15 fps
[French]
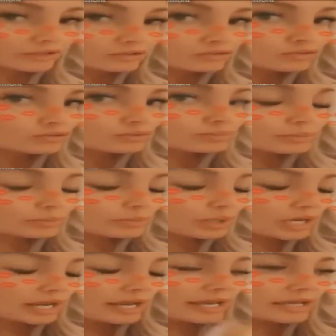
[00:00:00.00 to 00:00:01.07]
je suis
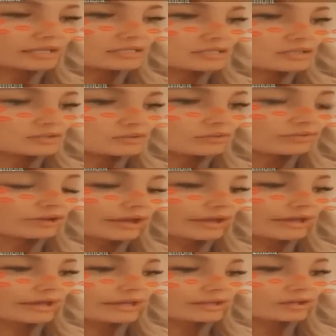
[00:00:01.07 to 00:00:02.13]
bipolaire,
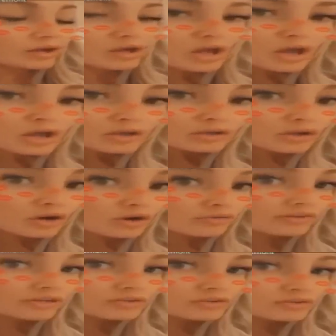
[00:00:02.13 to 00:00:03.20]
schizophrène. Non, en
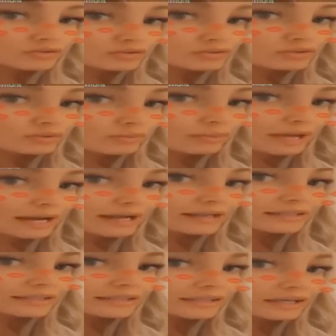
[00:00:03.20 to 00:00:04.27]
fait, je suis juste malade
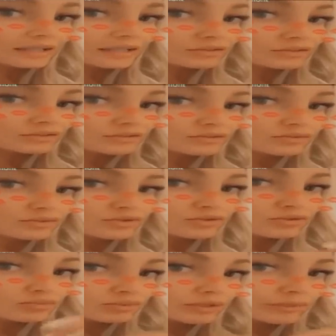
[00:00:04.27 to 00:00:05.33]
les gars. Je suis
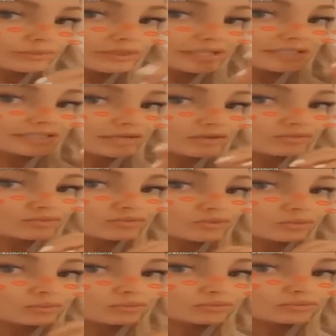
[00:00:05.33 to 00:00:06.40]
juste boulémique. ça joue sur
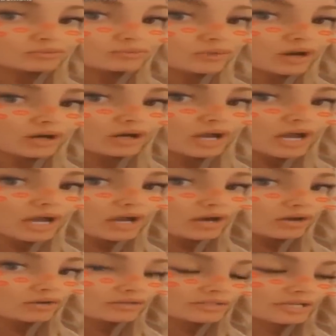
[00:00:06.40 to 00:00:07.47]
mon humeur,
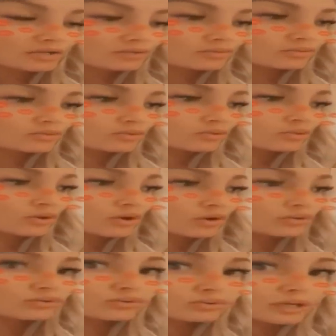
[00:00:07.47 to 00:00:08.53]
euh, ça joue sur euh,
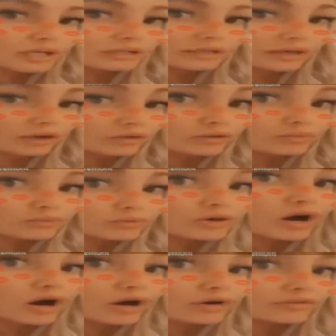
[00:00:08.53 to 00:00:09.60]
tout l'intérieur de mon
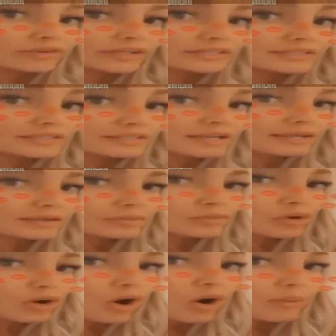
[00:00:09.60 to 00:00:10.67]
corps en fait. C'est ça qui me
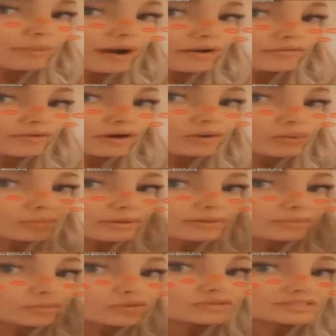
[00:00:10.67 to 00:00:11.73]
rend parfois
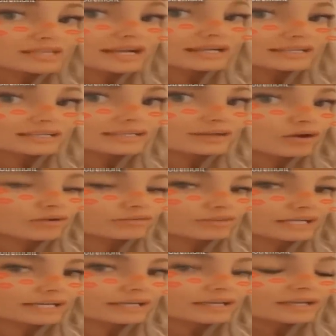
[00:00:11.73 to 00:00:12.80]
complètement cinglée en
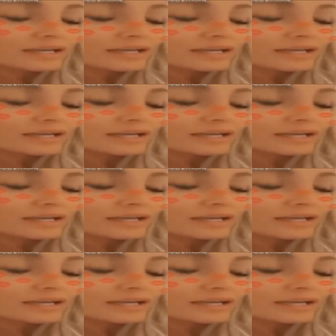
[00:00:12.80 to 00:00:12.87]
vrai.